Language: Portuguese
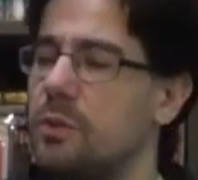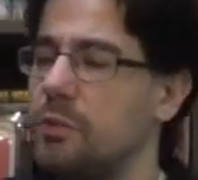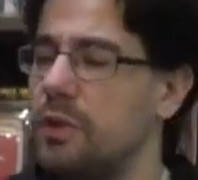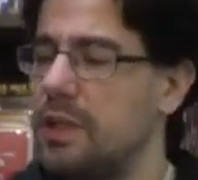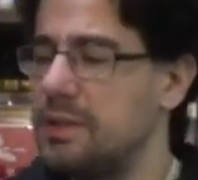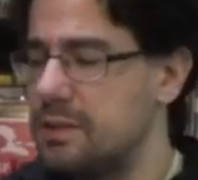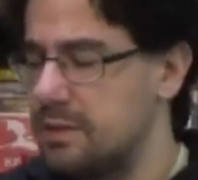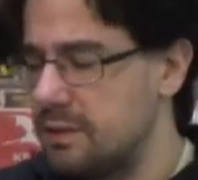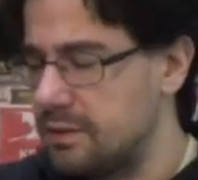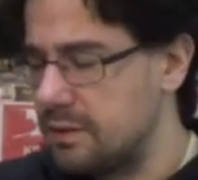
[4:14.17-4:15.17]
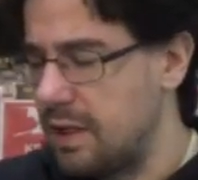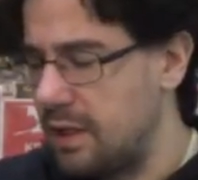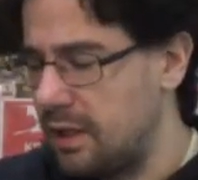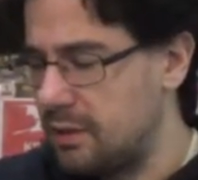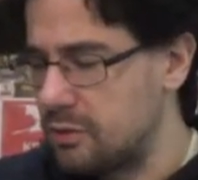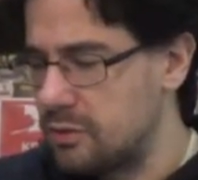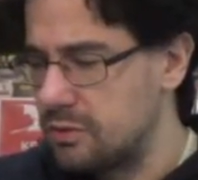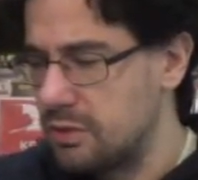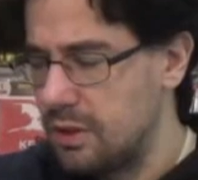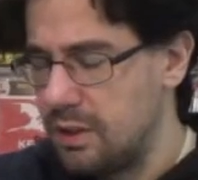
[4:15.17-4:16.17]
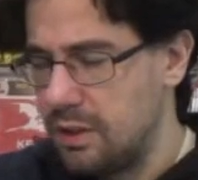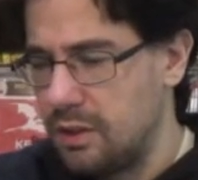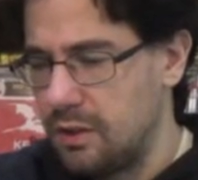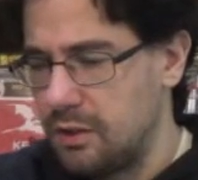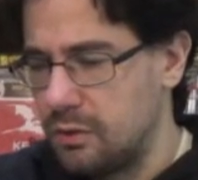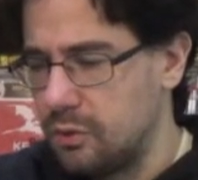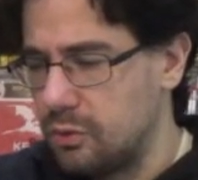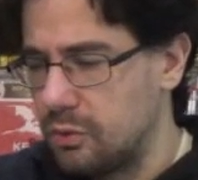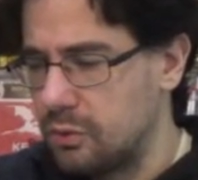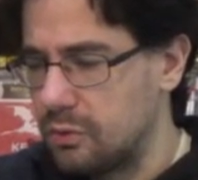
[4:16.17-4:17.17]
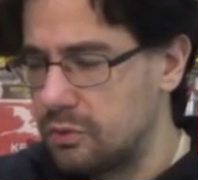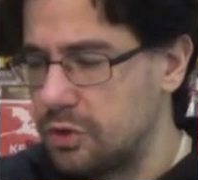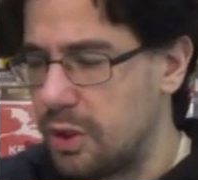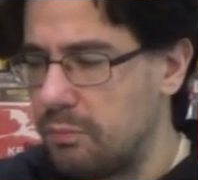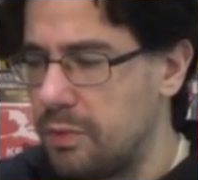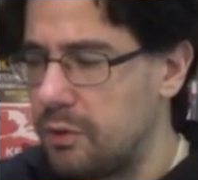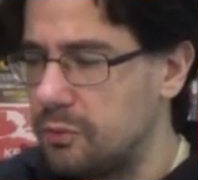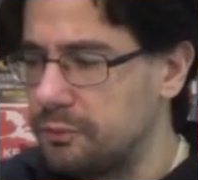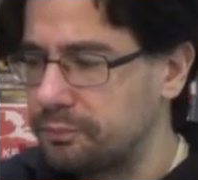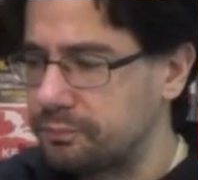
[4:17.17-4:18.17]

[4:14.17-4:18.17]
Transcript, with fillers: japoneses, esses guerreiros do Japão